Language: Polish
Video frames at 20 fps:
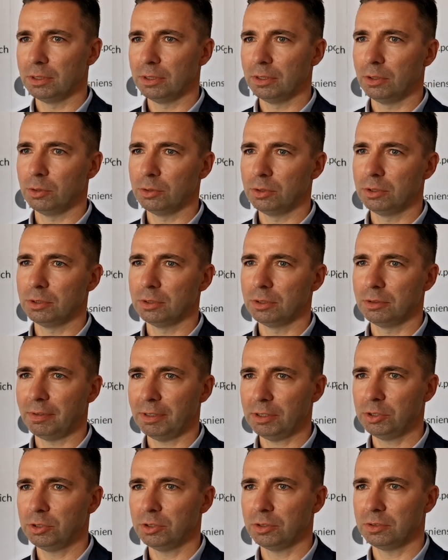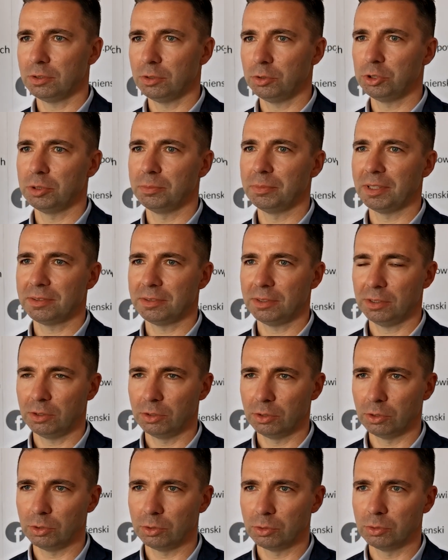e, od 2018
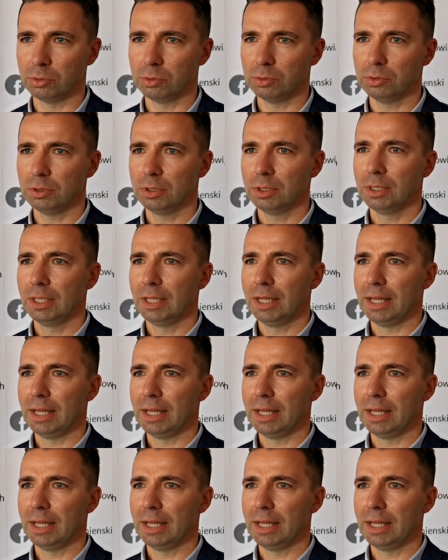roku,